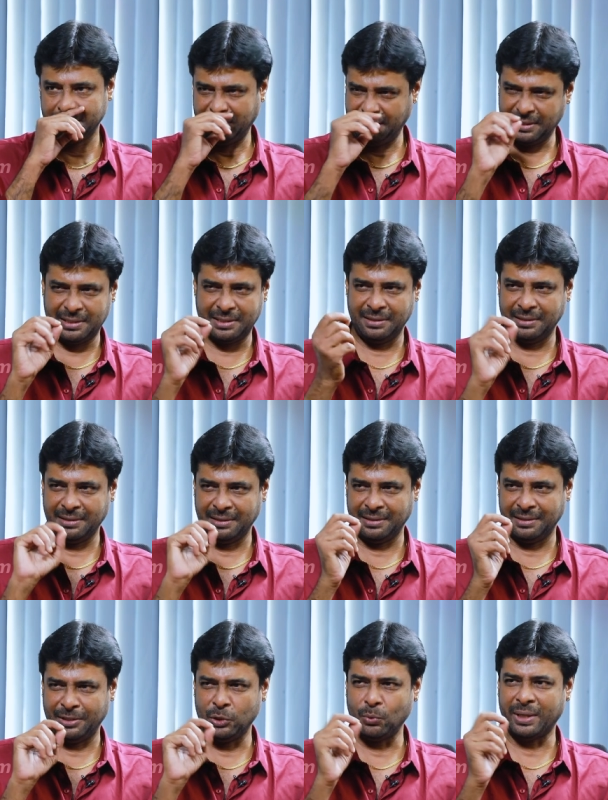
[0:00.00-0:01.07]
சின்ன சின்ன
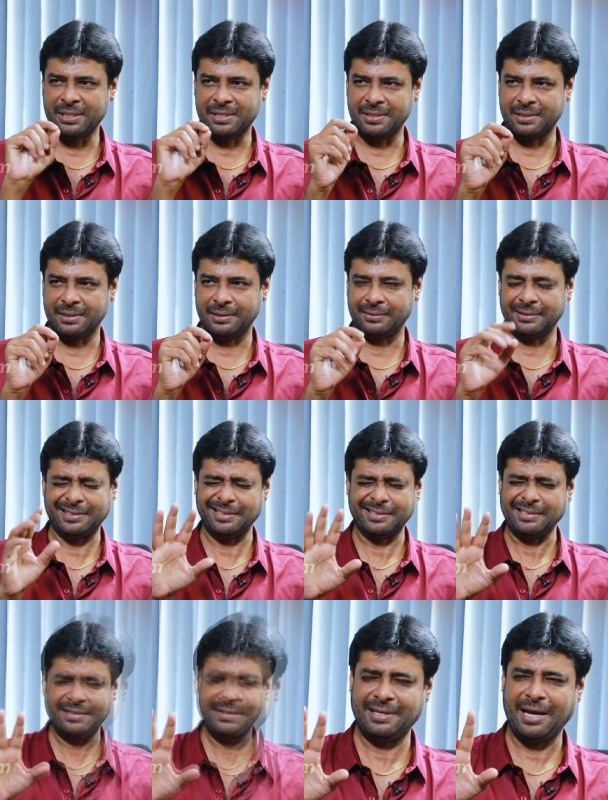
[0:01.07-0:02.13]
நியூஆன்சஸ்
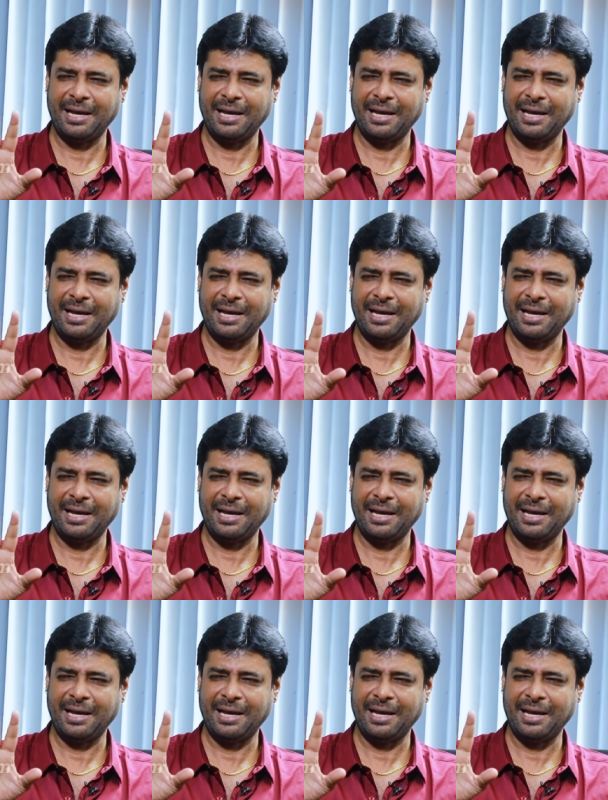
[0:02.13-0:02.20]
இருக்குது